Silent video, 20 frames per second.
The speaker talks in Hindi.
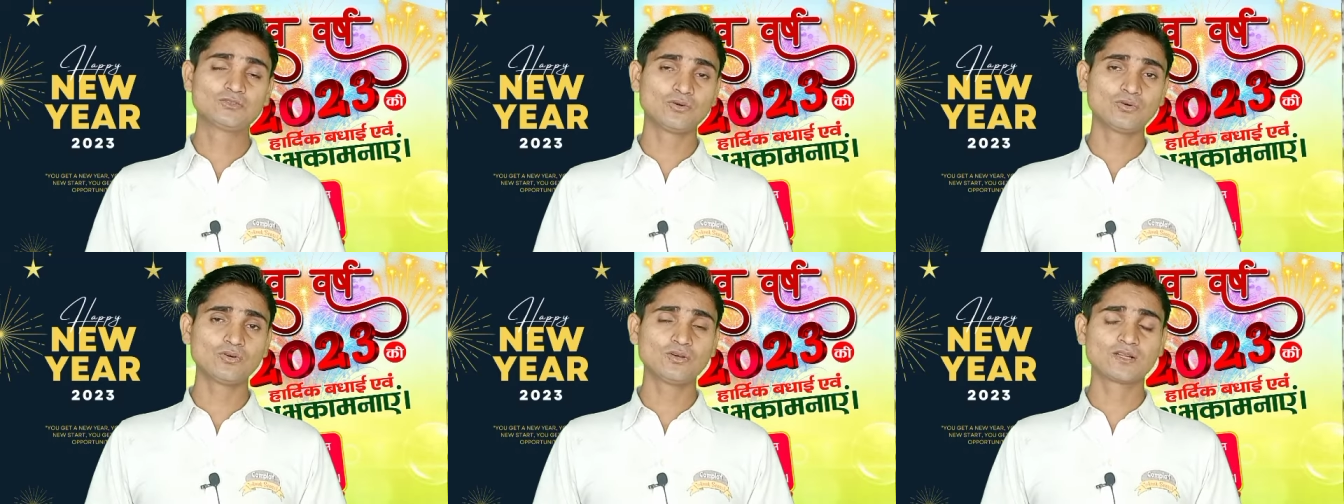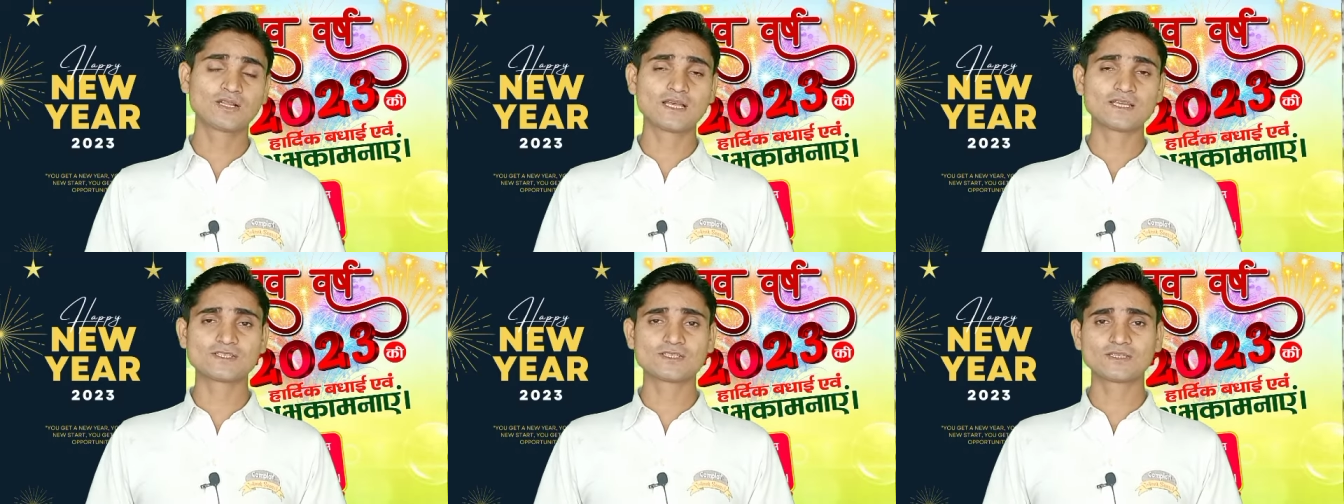जो
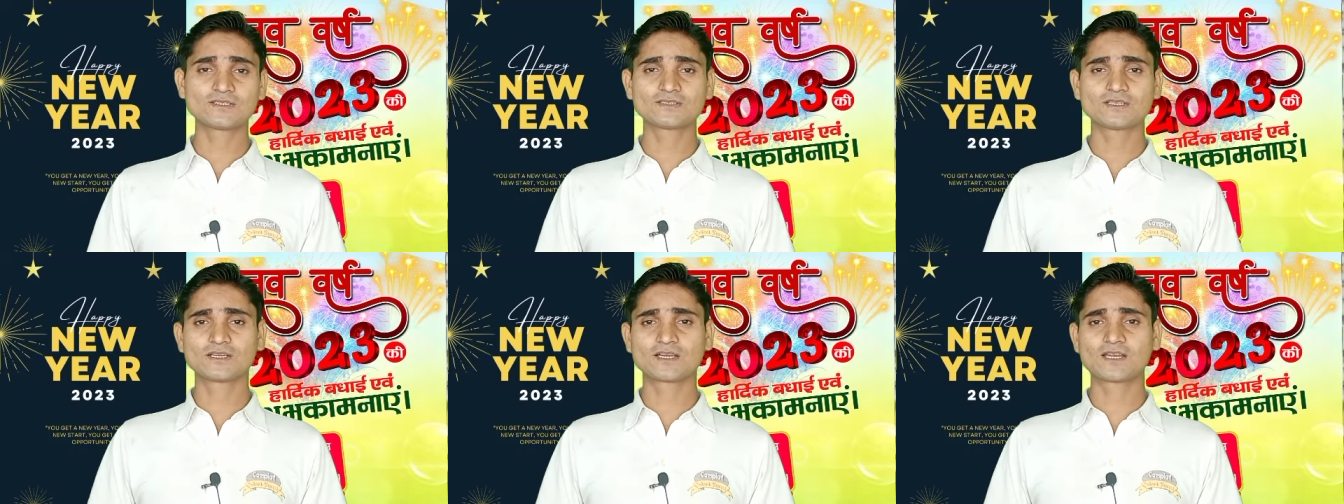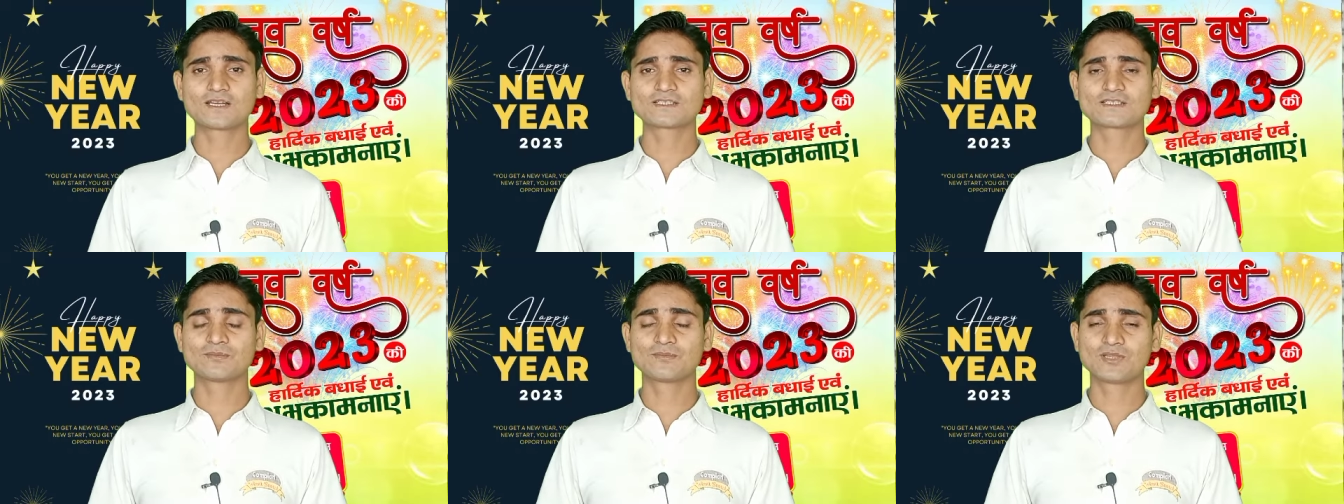राष्ट्रीय
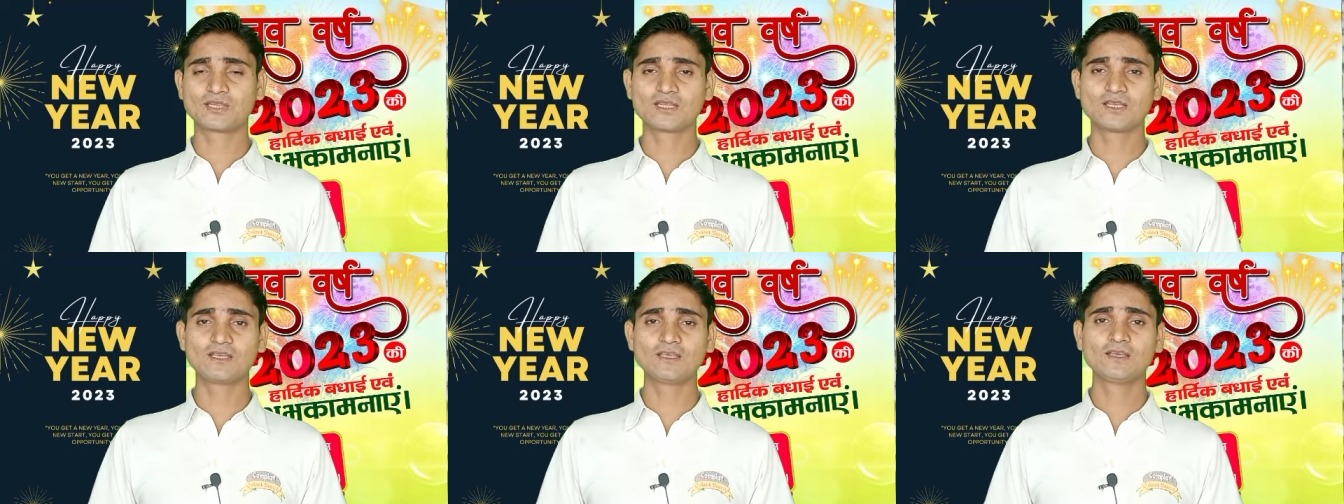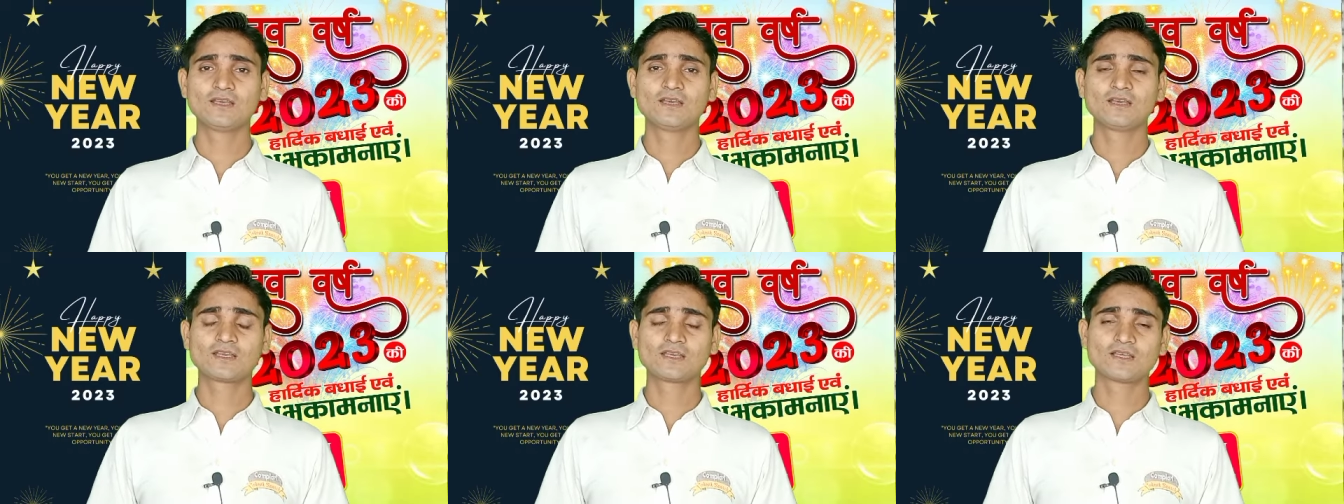संकट समिति
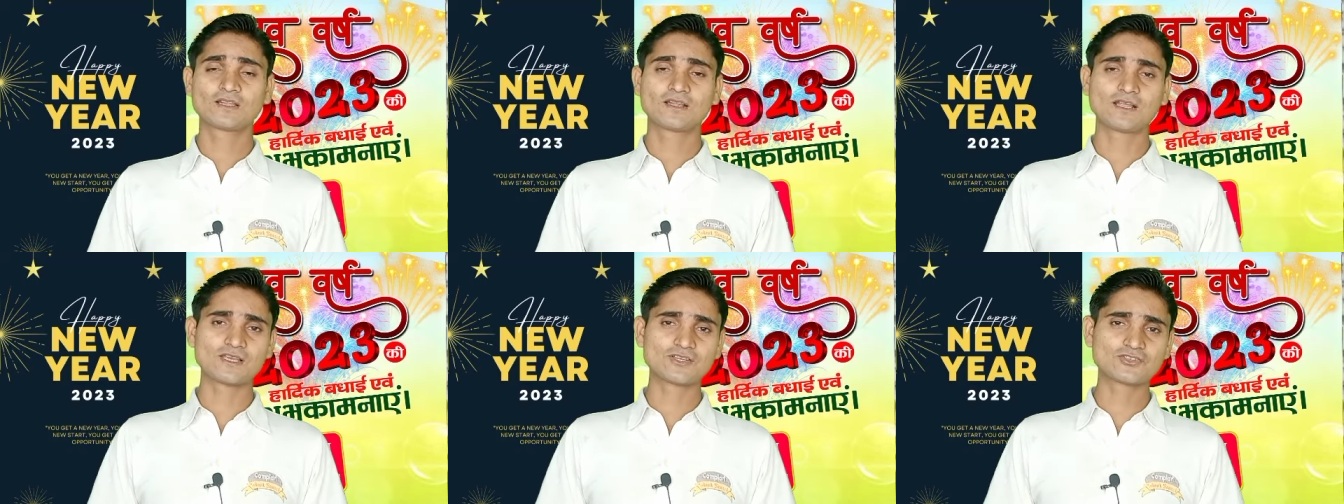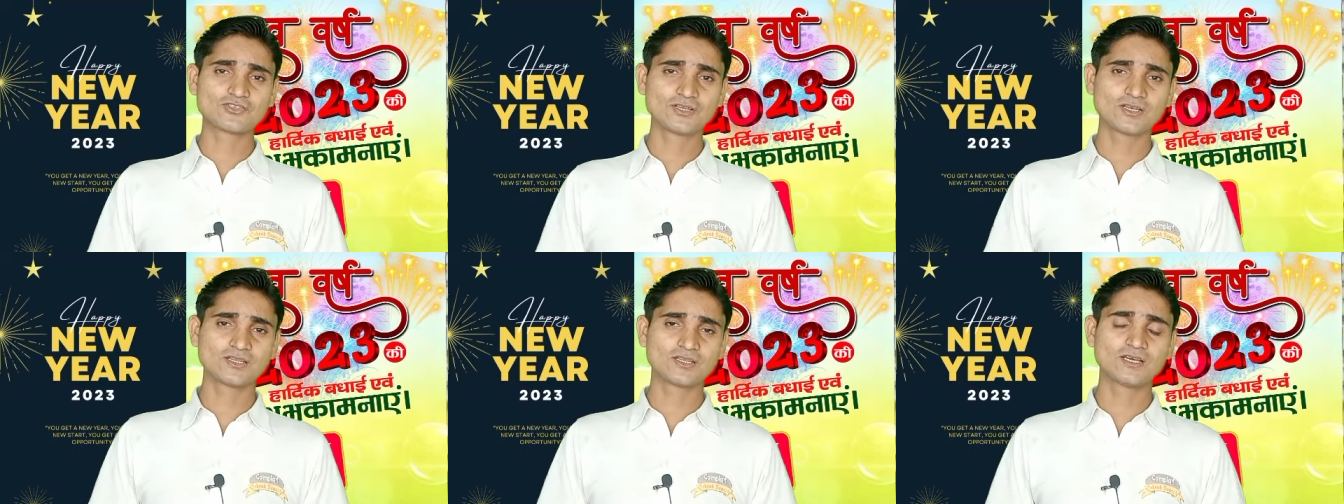के
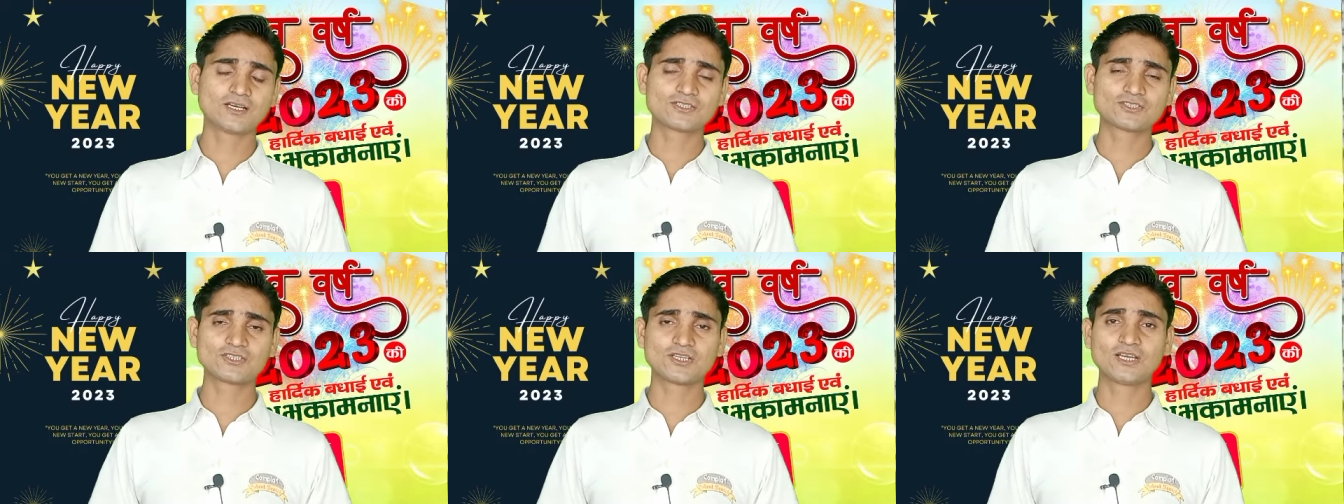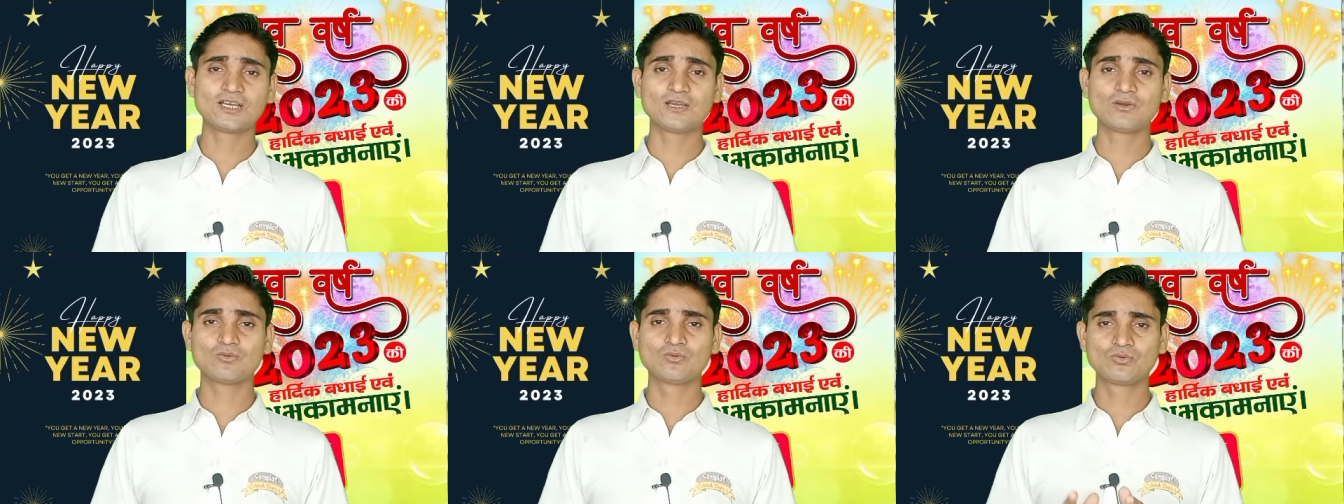राष्ट्रीय अध्यक्ष
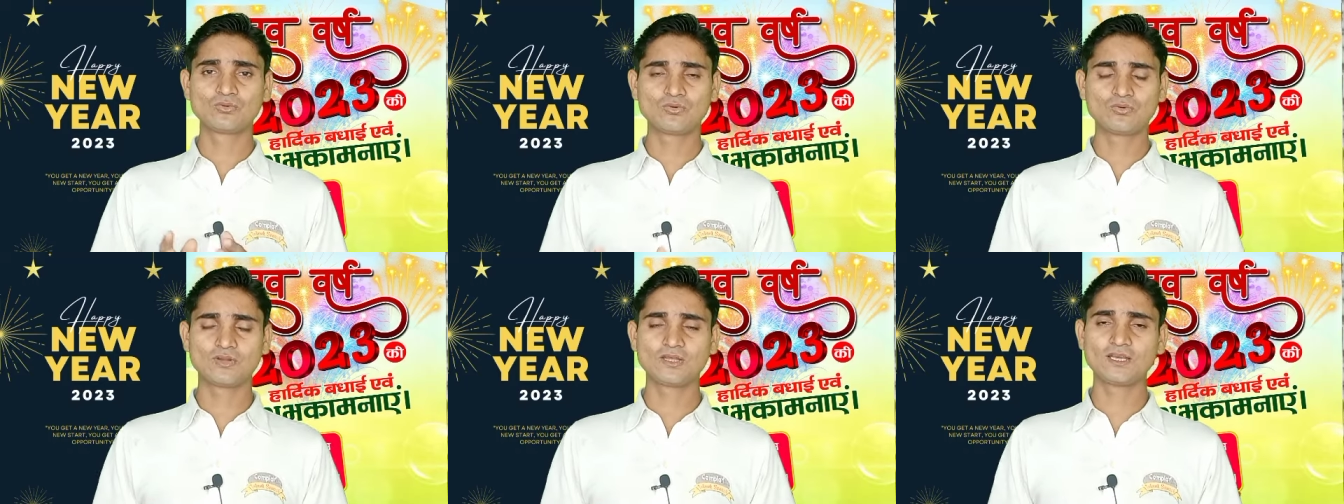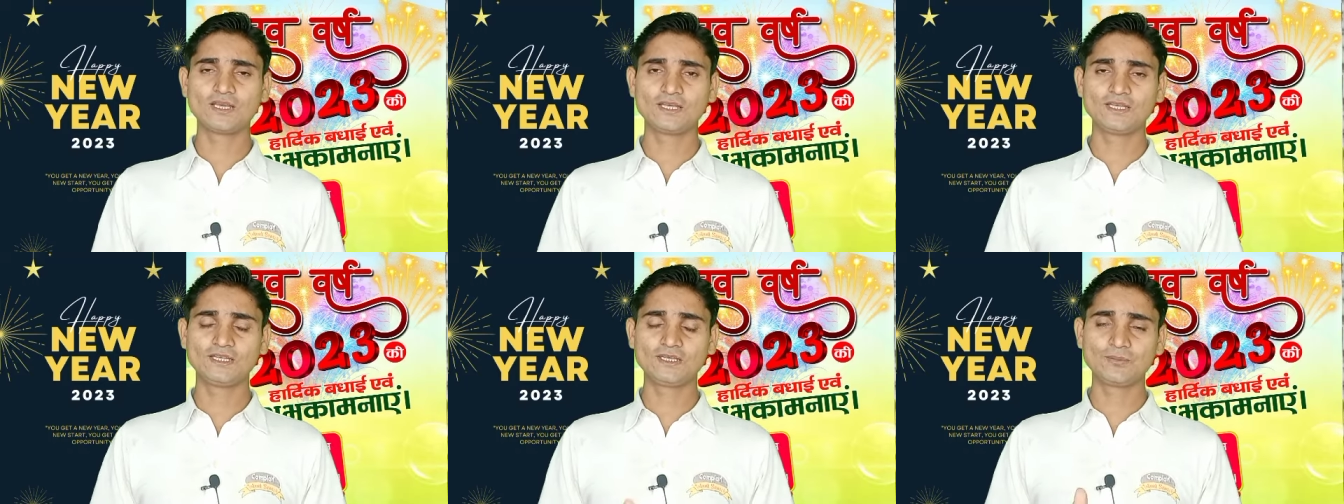हैं
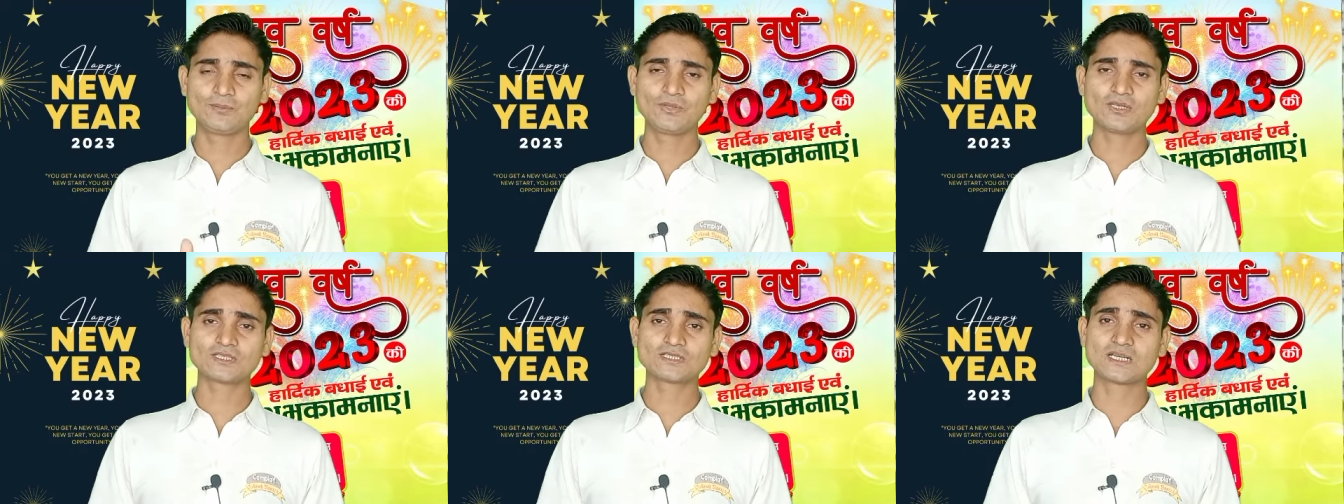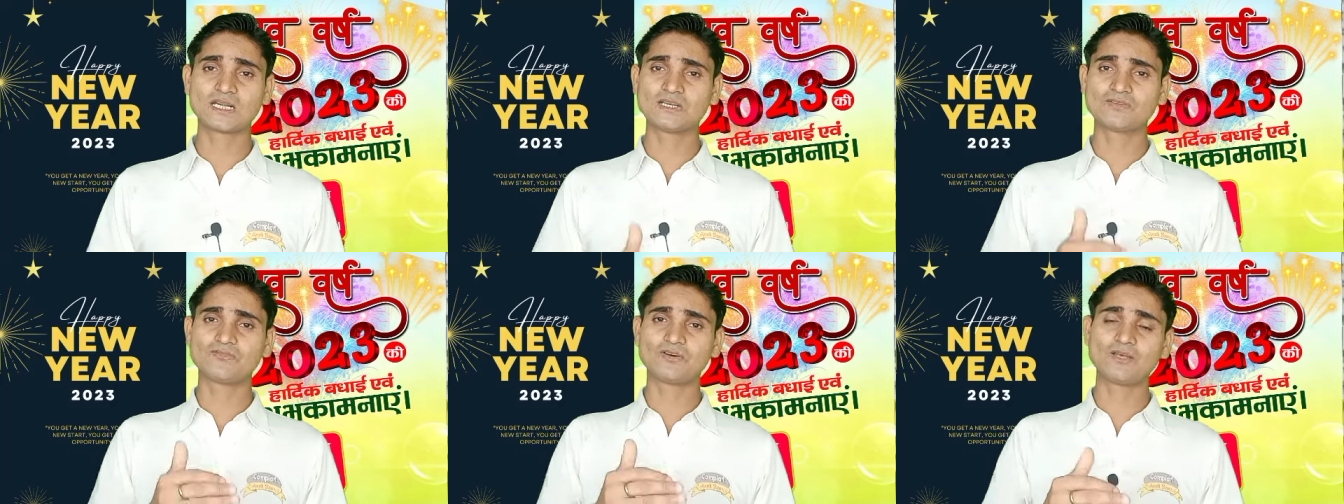उन्होंने ई e पी एस